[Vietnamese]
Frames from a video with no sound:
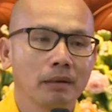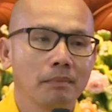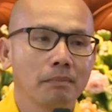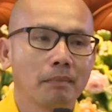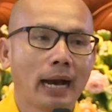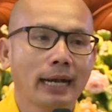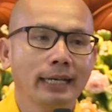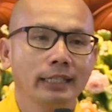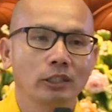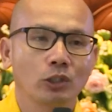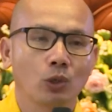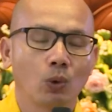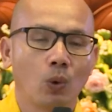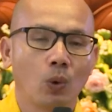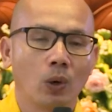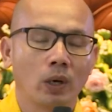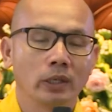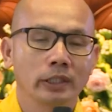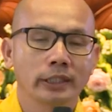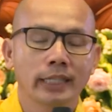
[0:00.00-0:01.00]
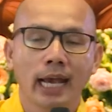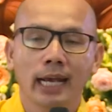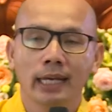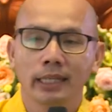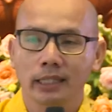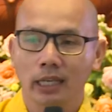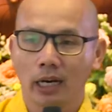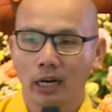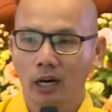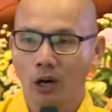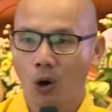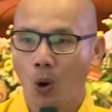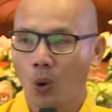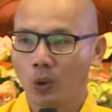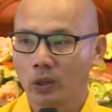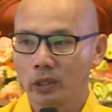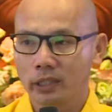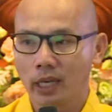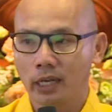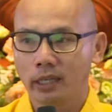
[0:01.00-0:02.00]
Mái chùa che chở
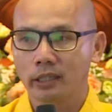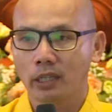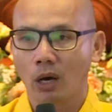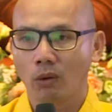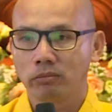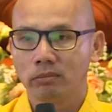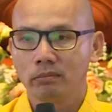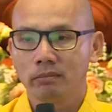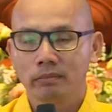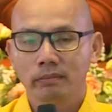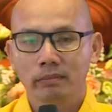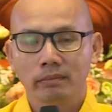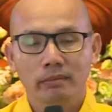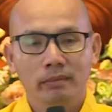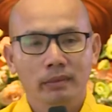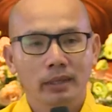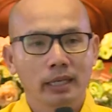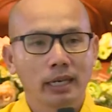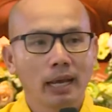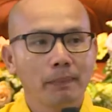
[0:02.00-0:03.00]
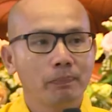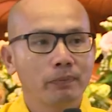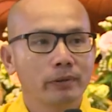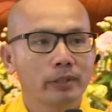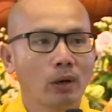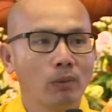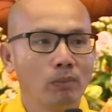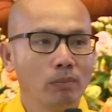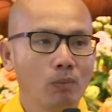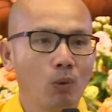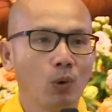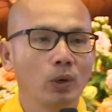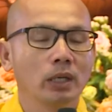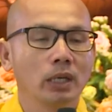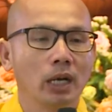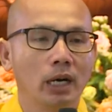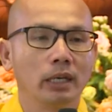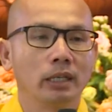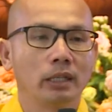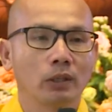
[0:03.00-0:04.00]
hồn dân tộc, nếp sống muôn
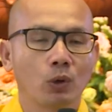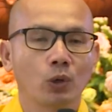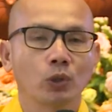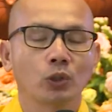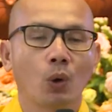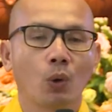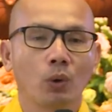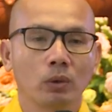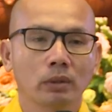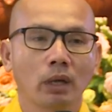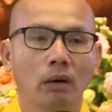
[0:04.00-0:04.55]
đời của tổ